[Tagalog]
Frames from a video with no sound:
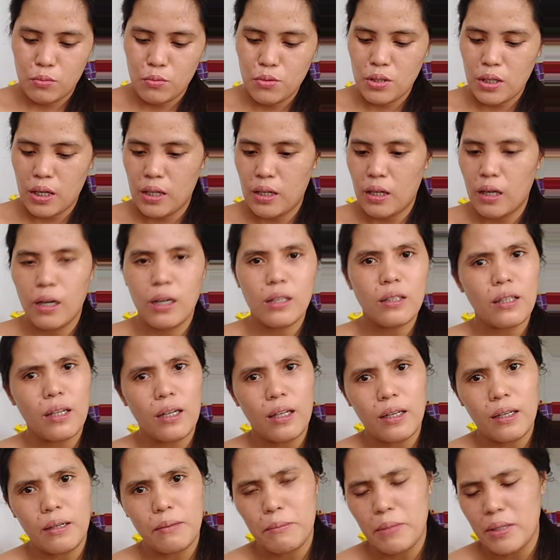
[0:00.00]
Sana nga
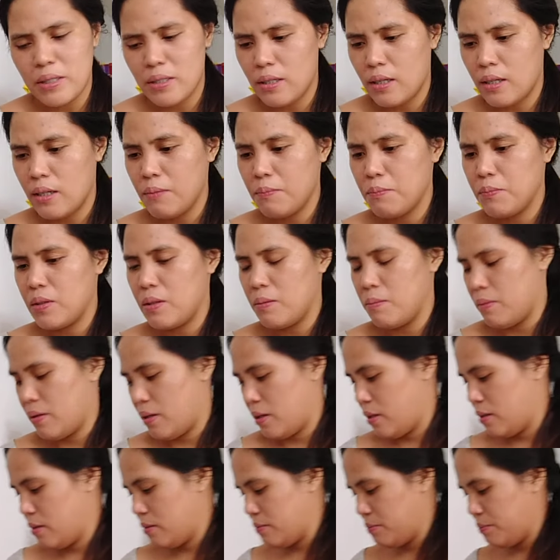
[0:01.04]
talagang masarap, di
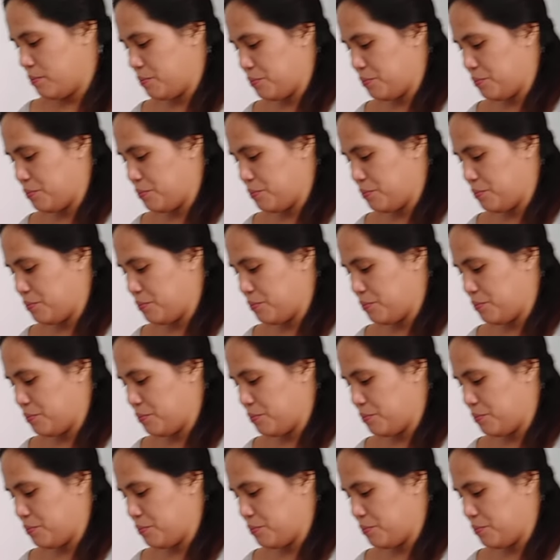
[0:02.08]
ba?